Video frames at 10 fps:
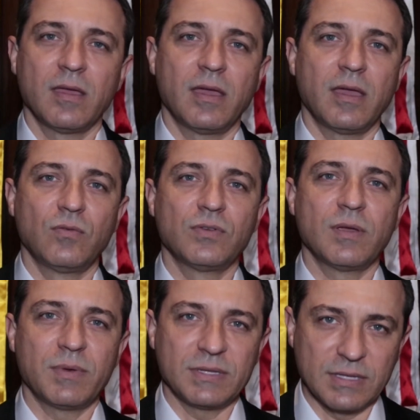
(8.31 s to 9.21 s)
eh, dos
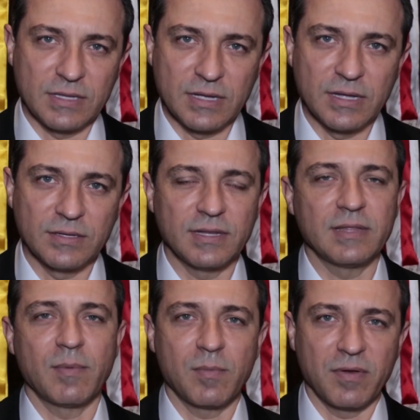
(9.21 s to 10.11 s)
representantes,
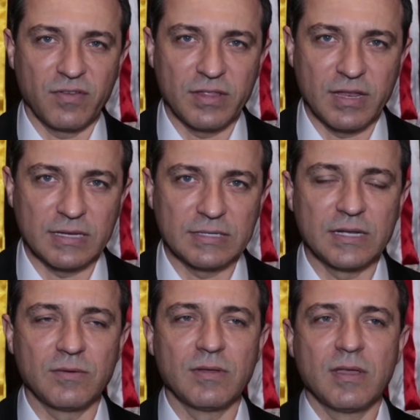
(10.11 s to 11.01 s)
né, da própria
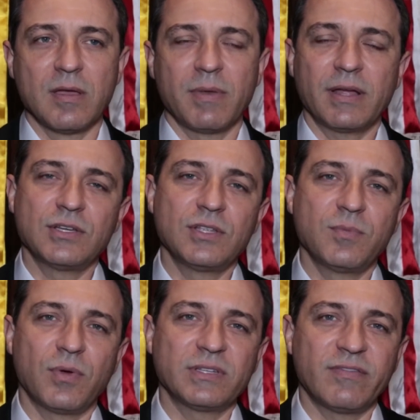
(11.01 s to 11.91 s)
federação, para que a
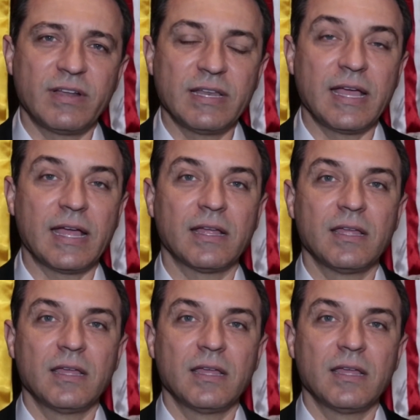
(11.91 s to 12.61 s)
gente possa avaliar,